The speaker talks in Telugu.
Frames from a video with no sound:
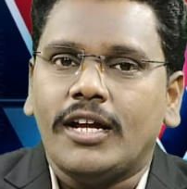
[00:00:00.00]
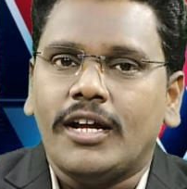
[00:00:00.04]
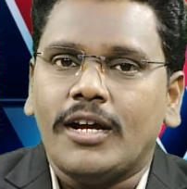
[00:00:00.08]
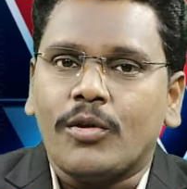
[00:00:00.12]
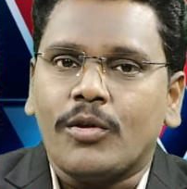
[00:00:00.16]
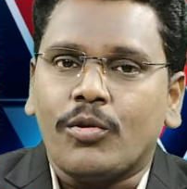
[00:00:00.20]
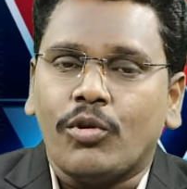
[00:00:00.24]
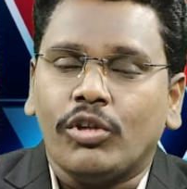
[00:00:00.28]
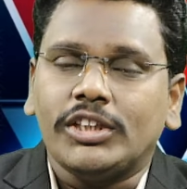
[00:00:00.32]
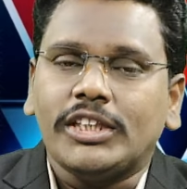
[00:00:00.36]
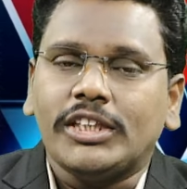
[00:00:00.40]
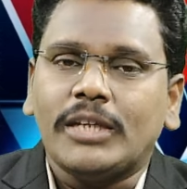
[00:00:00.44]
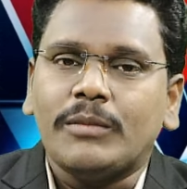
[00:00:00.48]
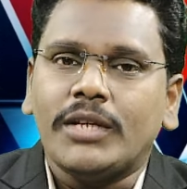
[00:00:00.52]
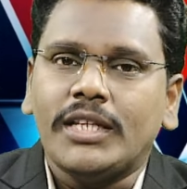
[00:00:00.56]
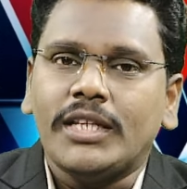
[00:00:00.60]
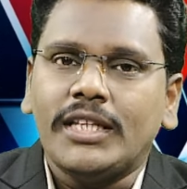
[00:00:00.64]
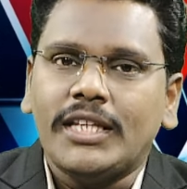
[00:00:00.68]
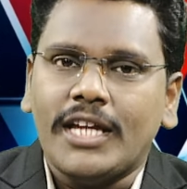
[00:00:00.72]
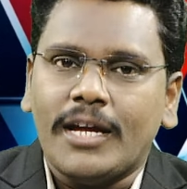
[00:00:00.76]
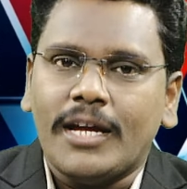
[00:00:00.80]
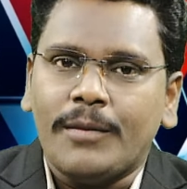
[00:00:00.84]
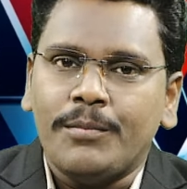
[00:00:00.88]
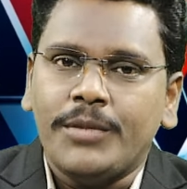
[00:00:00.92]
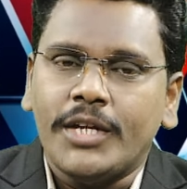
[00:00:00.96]

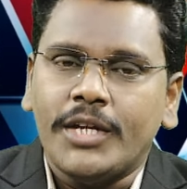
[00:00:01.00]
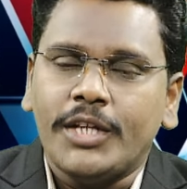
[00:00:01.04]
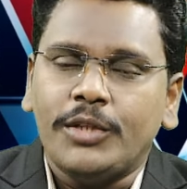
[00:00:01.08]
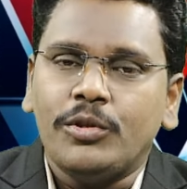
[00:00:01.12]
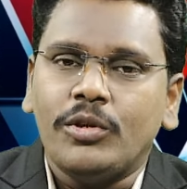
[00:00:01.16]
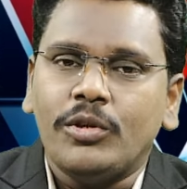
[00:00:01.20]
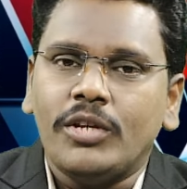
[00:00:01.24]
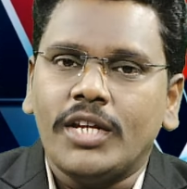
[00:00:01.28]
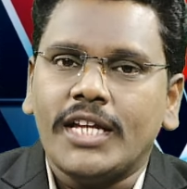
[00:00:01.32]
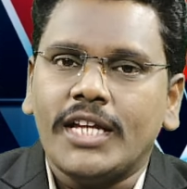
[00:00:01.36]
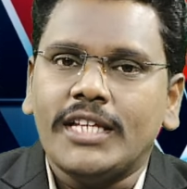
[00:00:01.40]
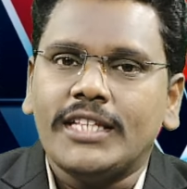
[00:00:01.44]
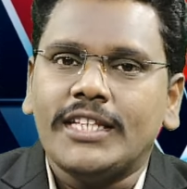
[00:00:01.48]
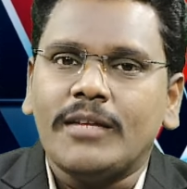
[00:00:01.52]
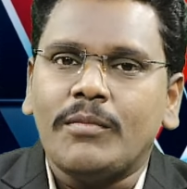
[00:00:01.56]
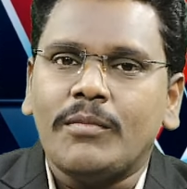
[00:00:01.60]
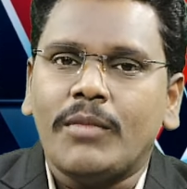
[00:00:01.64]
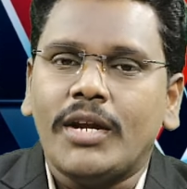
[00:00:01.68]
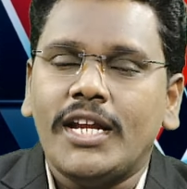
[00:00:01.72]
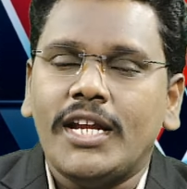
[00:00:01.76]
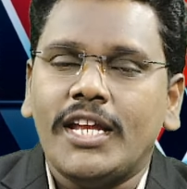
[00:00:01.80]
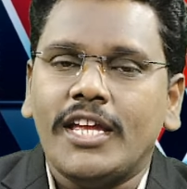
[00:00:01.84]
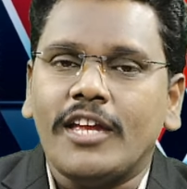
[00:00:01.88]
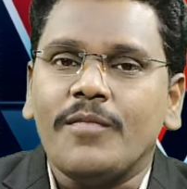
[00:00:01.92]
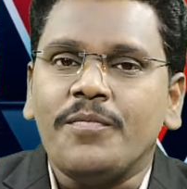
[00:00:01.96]
కొంతమంది అభ్యర్థులను అయితే
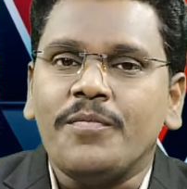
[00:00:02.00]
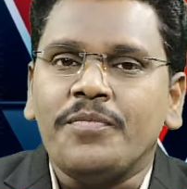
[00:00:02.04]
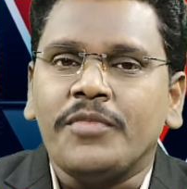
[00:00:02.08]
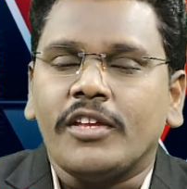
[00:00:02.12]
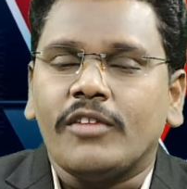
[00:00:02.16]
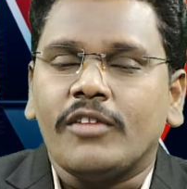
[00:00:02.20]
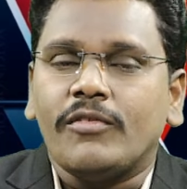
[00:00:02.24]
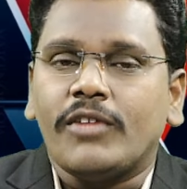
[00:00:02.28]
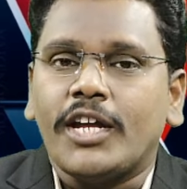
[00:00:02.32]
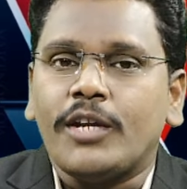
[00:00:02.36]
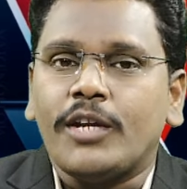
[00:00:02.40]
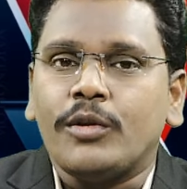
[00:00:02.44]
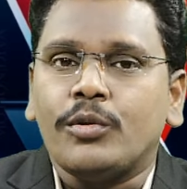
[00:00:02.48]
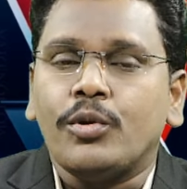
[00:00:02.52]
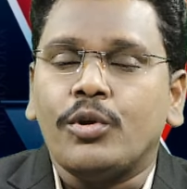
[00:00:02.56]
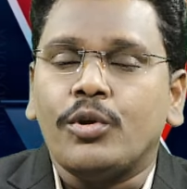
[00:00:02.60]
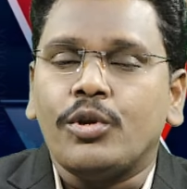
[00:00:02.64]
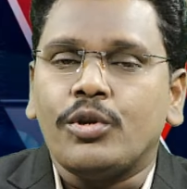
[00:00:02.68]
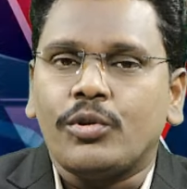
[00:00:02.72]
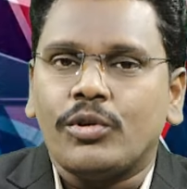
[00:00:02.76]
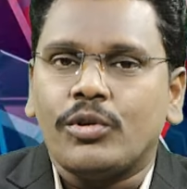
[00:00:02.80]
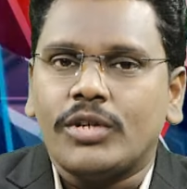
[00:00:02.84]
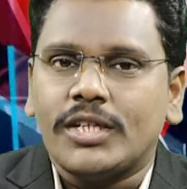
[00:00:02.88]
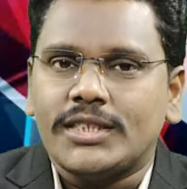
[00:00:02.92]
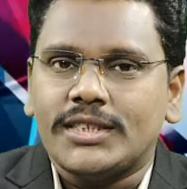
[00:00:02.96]
మళ్ళీ వారు
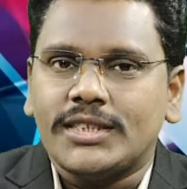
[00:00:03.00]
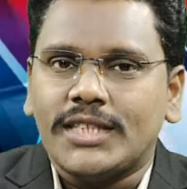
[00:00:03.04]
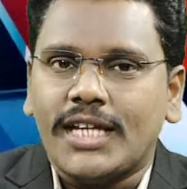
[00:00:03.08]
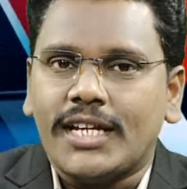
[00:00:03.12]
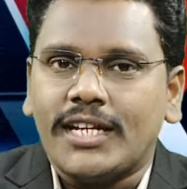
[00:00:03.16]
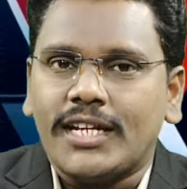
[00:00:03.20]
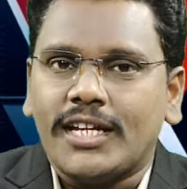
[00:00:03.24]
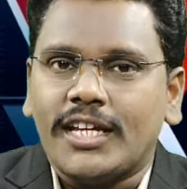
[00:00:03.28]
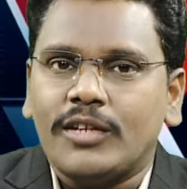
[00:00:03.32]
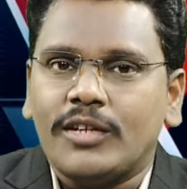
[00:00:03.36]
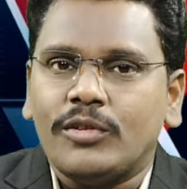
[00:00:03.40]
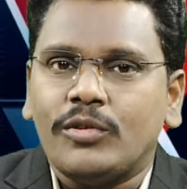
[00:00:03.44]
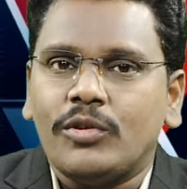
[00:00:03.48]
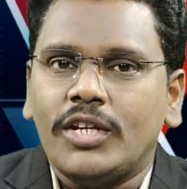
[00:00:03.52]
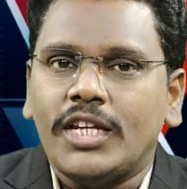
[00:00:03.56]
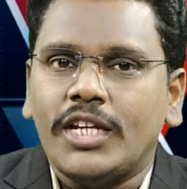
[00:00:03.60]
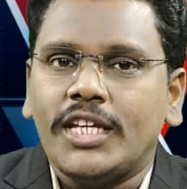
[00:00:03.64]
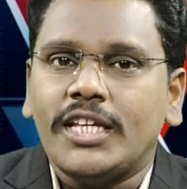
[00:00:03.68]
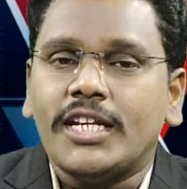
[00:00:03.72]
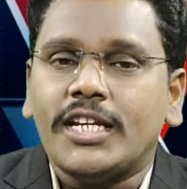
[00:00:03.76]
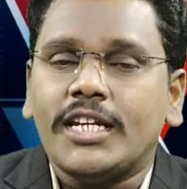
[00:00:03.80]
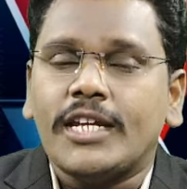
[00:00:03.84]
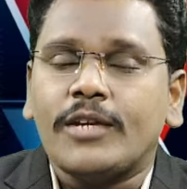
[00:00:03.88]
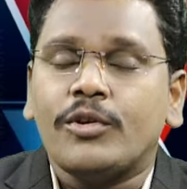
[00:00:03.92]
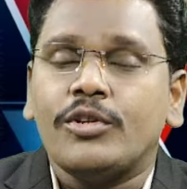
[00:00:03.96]
కోరుకున్న స్థానాలకు
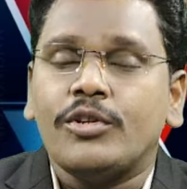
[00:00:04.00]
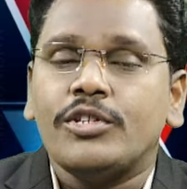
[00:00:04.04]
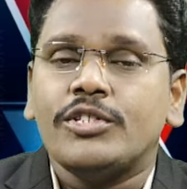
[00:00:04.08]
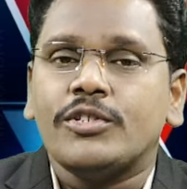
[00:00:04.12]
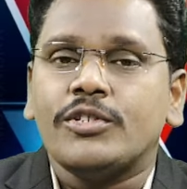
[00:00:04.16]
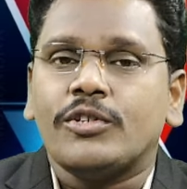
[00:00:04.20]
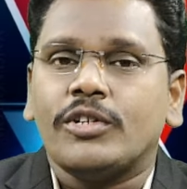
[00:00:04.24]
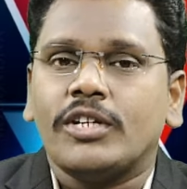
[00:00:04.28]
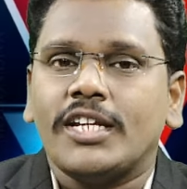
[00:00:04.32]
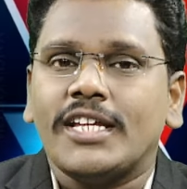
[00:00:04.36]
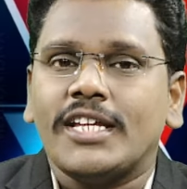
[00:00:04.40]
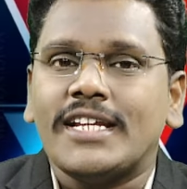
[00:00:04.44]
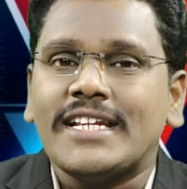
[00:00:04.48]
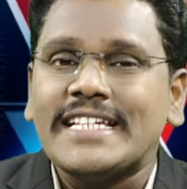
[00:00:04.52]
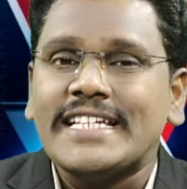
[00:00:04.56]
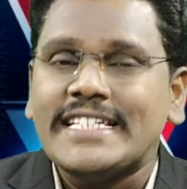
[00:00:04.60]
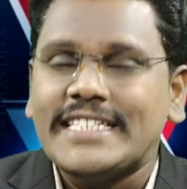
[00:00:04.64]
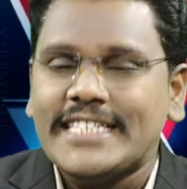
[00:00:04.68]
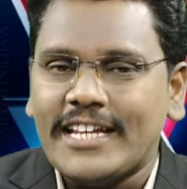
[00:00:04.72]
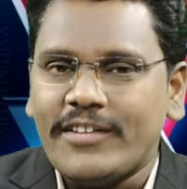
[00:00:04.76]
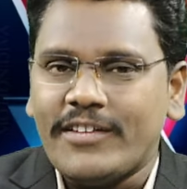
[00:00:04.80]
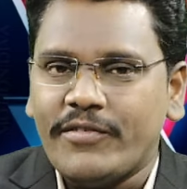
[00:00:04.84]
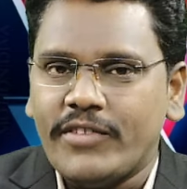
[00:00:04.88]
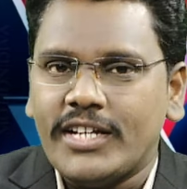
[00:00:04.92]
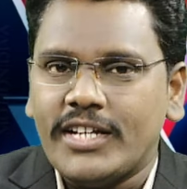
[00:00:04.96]
లేదంటే కొన్ని చోట్ల
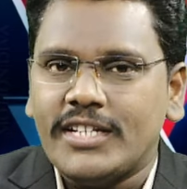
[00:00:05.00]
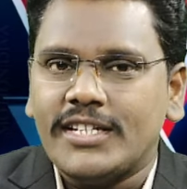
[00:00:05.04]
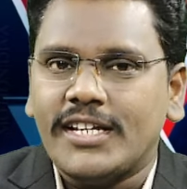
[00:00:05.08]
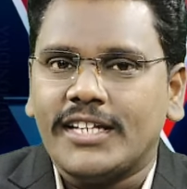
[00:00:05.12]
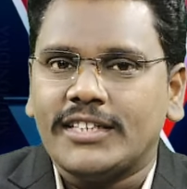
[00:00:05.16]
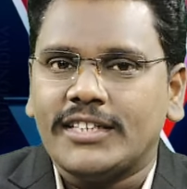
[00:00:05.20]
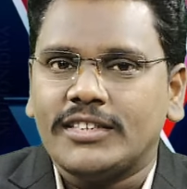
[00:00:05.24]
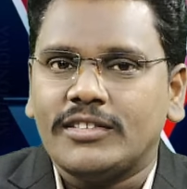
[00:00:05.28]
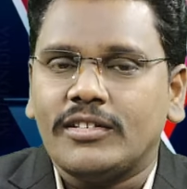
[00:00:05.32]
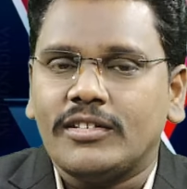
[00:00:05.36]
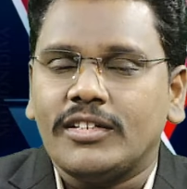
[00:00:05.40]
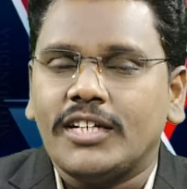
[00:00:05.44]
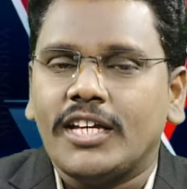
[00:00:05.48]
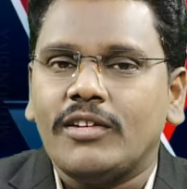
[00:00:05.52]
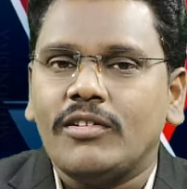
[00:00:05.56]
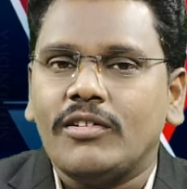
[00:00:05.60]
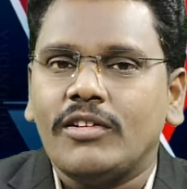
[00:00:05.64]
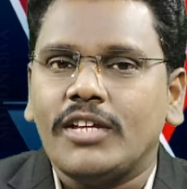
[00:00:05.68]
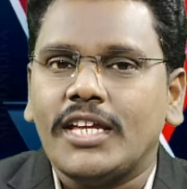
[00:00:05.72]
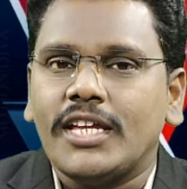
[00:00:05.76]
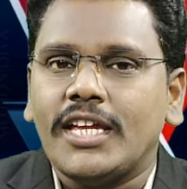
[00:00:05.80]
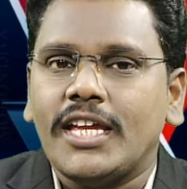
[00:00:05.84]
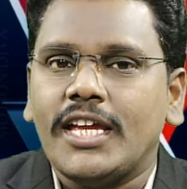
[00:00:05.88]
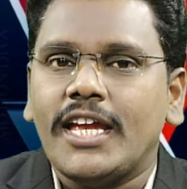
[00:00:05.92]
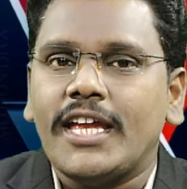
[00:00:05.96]
రీసర్వేలు చేస్తున్నారు
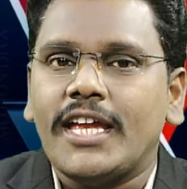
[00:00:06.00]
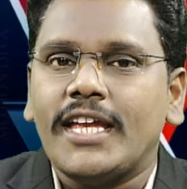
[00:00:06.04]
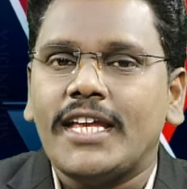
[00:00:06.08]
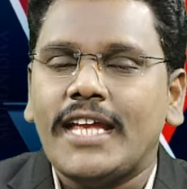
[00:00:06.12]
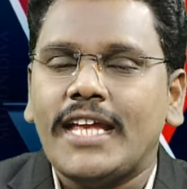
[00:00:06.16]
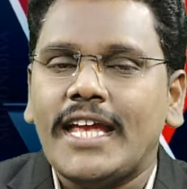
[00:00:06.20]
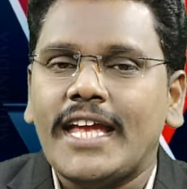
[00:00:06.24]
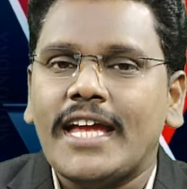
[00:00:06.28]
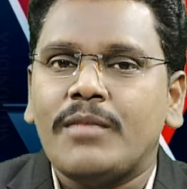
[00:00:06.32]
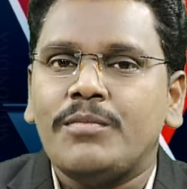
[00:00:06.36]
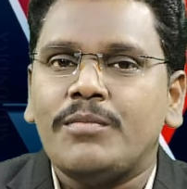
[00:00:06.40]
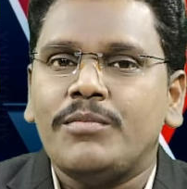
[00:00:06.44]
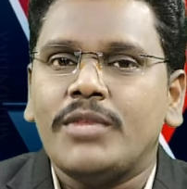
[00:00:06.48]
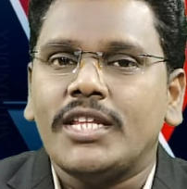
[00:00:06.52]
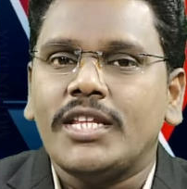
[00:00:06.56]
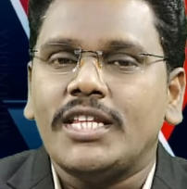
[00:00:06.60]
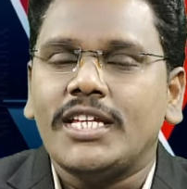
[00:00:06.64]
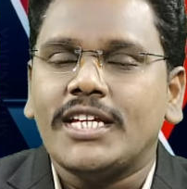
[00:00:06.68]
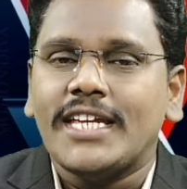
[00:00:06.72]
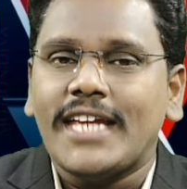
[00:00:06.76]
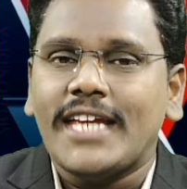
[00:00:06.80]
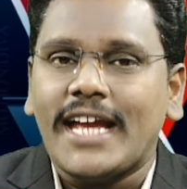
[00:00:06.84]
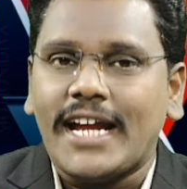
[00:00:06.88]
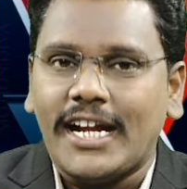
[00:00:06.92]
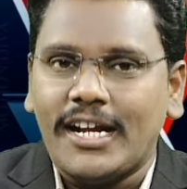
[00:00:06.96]
ఏ ఏ
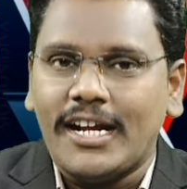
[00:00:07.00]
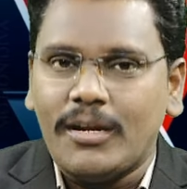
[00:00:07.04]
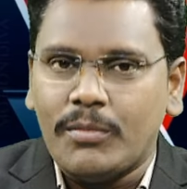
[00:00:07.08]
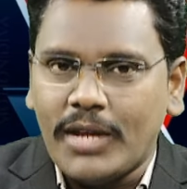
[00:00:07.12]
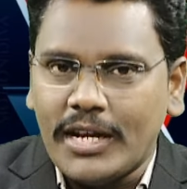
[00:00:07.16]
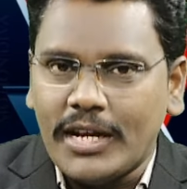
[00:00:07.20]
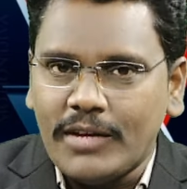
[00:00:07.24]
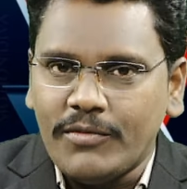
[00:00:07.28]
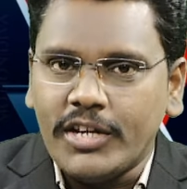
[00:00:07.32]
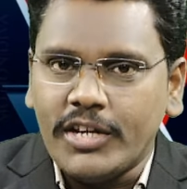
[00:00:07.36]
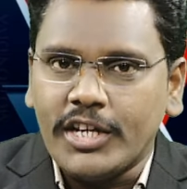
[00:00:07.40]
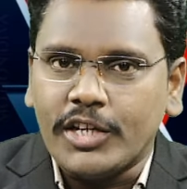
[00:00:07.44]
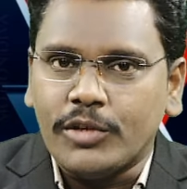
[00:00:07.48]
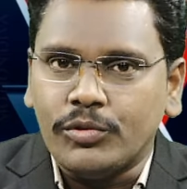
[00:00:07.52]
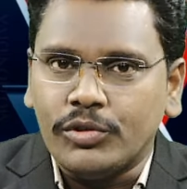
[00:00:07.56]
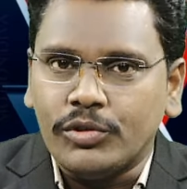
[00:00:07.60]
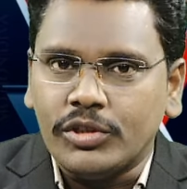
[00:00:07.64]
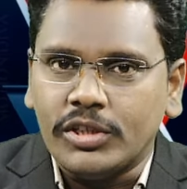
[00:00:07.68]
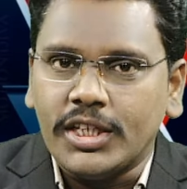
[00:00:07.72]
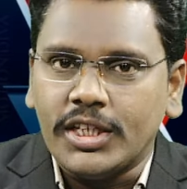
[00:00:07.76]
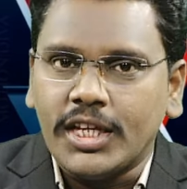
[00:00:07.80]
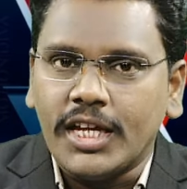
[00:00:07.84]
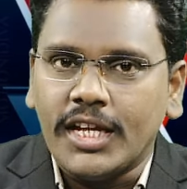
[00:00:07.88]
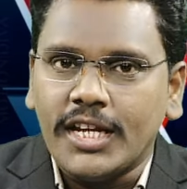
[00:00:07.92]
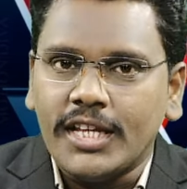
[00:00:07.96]
అభ్యర్థికి ఎక్కడ బలం
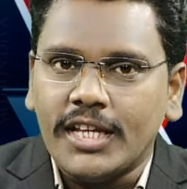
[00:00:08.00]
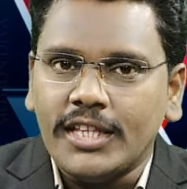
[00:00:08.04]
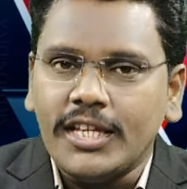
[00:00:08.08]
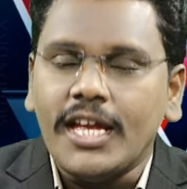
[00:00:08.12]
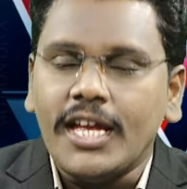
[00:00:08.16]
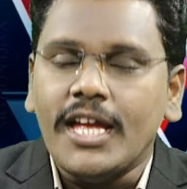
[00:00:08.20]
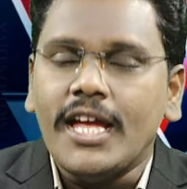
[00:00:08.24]
ఎక్కువ ఉంది అనేది